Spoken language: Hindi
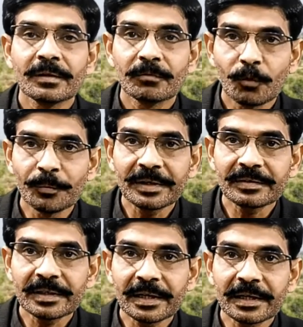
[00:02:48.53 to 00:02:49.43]
वो मिक्स
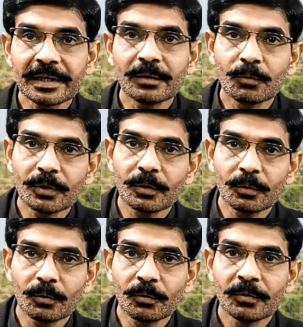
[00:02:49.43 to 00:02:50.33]
करके उन गड़ों
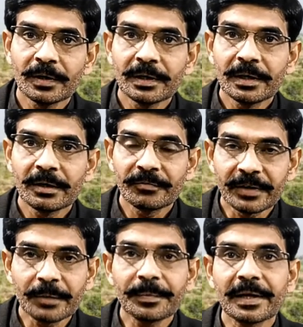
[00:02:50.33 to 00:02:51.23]
को
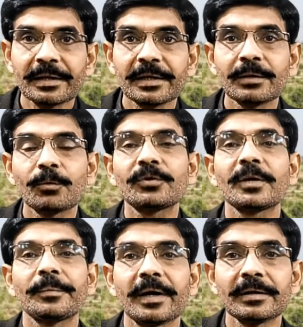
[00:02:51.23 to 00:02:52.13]
फिलअप कर दें उसके
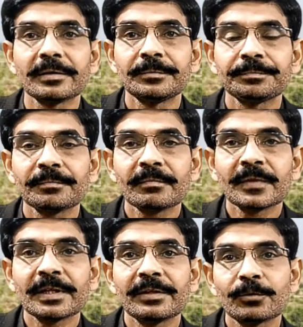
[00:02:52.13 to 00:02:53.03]
बाद
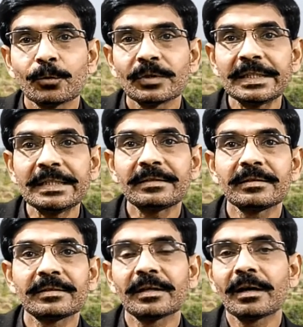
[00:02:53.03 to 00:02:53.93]
इसको तीन से
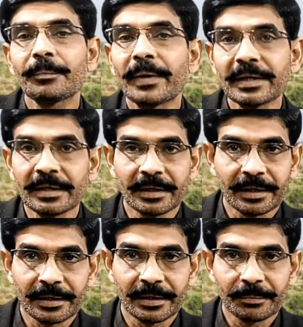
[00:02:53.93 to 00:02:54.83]
चार पानी
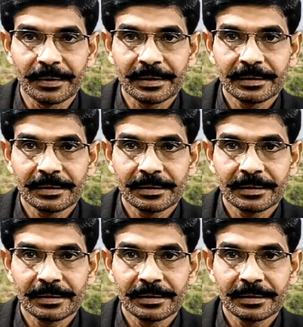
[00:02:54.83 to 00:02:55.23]
लगाने हैं आपने